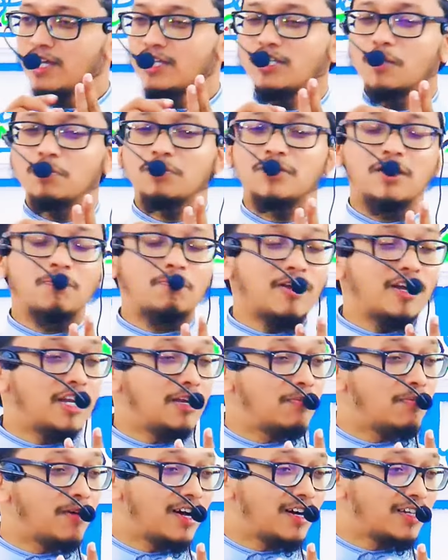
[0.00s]
सबसे
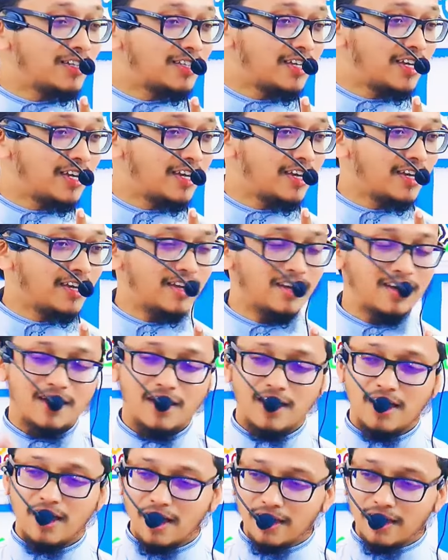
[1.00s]
पहली बात यह है